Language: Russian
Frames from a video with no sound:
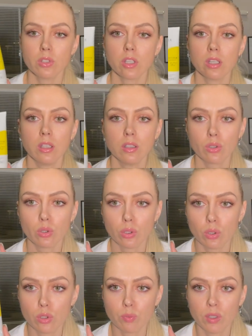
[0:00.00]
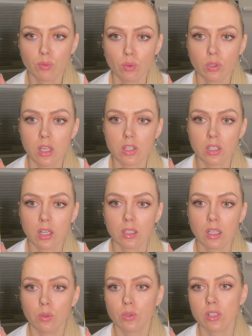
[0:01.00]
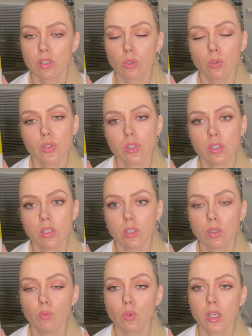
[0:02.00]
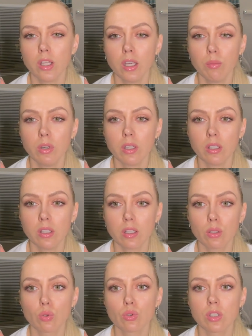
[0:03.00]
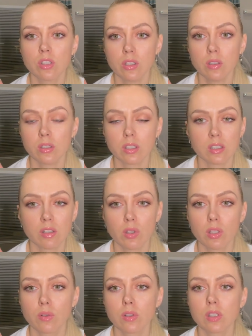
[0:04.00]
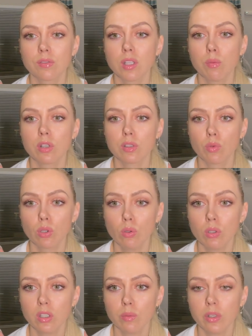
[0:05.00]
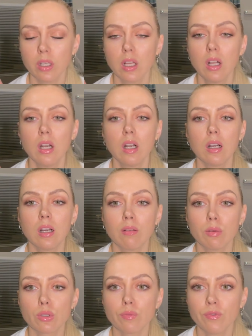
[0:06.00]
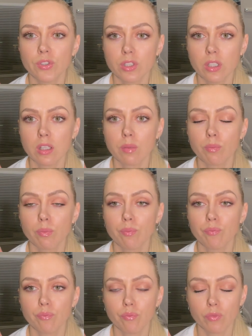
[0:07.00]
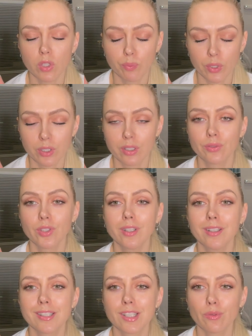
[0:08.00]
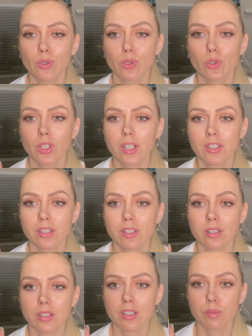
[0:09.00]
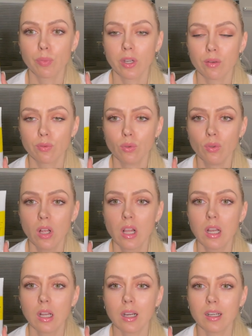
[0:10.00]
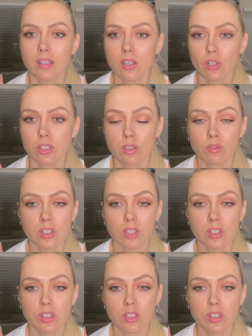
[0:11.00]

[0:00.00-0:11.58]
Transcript: я наношу эту SPF даже когда у нас дождь и хмурое небо, и это нужно делать. Я советовала со всеми косметологами. А, в общем, все непрерывно советуют наносить SPF, даже если у вас